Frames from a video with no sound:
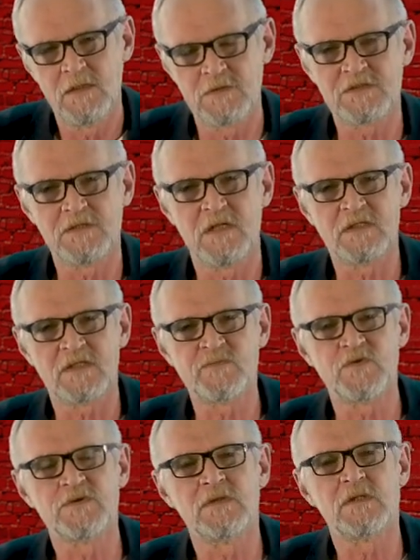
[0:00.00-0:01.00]
o trzy lata
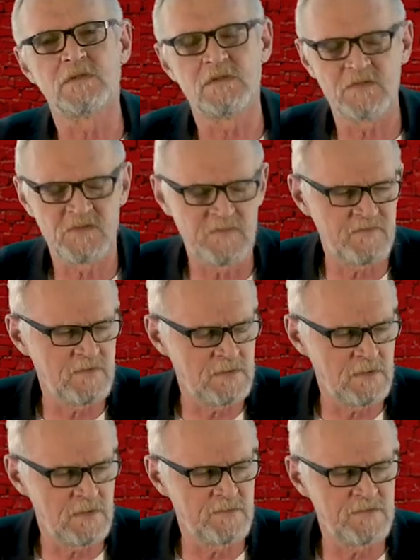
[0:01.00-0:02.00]
spóźnione. One się
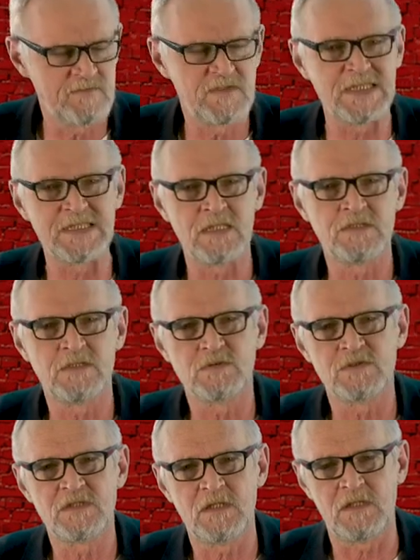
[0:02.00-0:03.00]
powinny odbyć w zasadzie
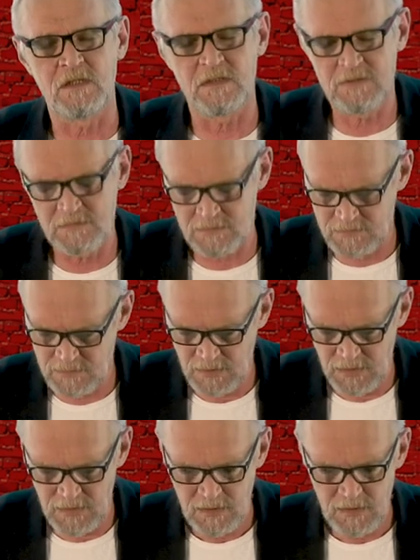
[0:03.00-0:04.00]
już teraz.
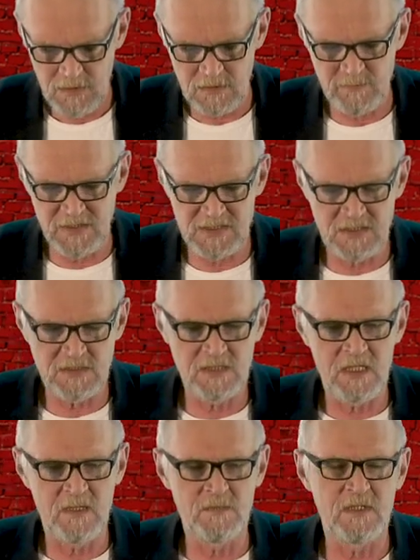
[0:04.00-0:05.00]
Tylko patrząc
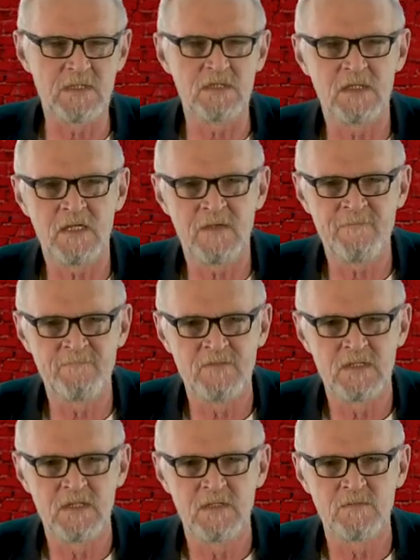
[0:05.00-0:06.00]
na Amerykę,
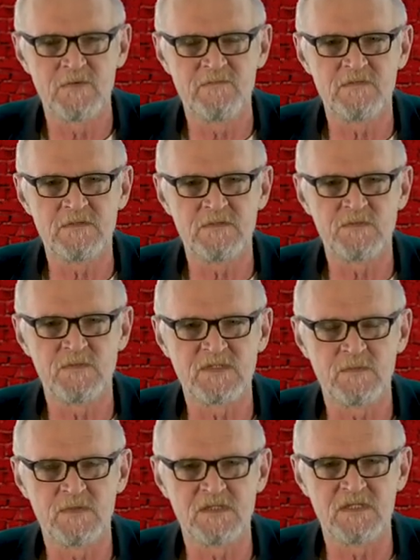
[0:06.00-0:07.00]
powinniśmy
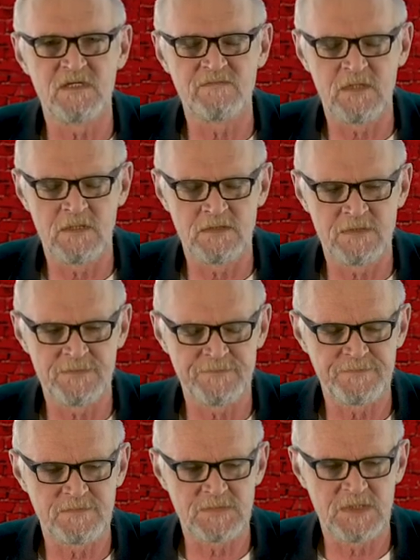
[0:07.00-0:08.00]
sobie zdawać
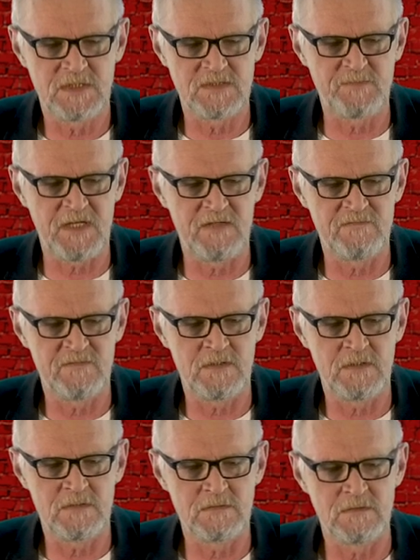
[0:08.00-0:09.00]

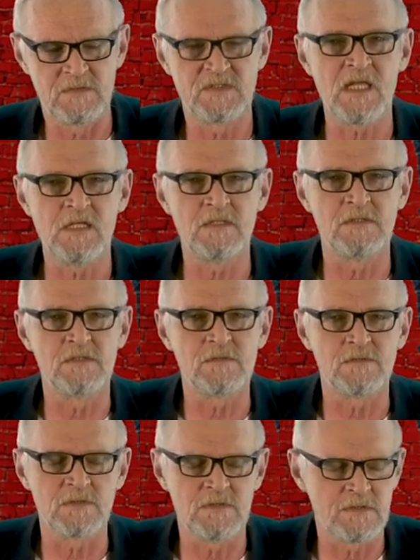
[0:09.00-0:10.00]
sprawę no, z tej jednej
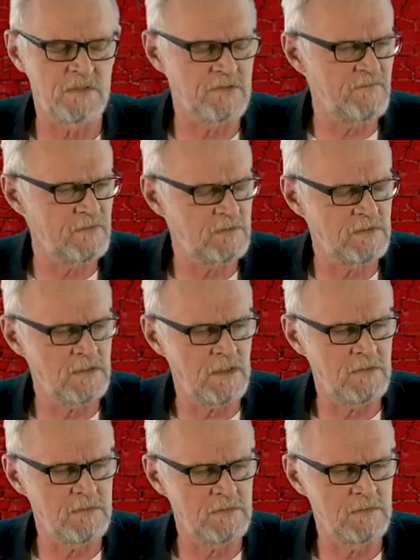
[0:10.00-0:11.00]
różnicy, że w
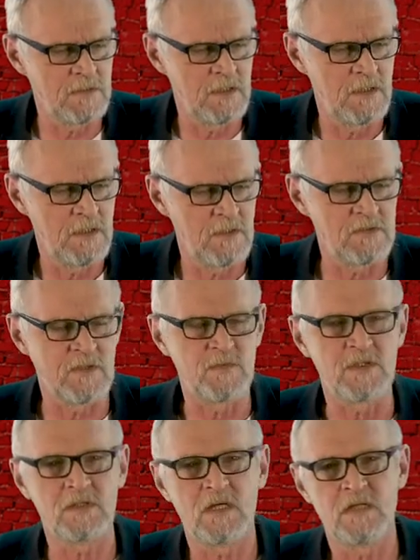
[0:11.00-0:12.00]
odróżnieniu od
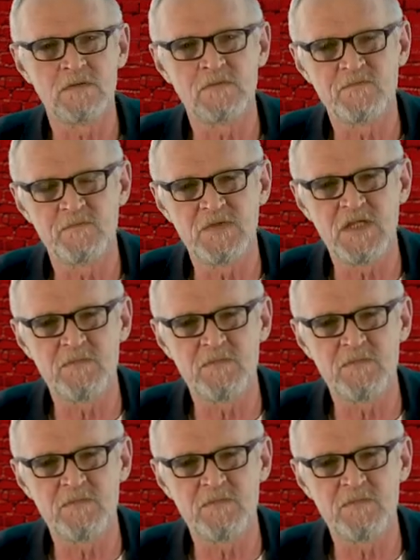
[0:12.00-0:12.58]
Amerykanów my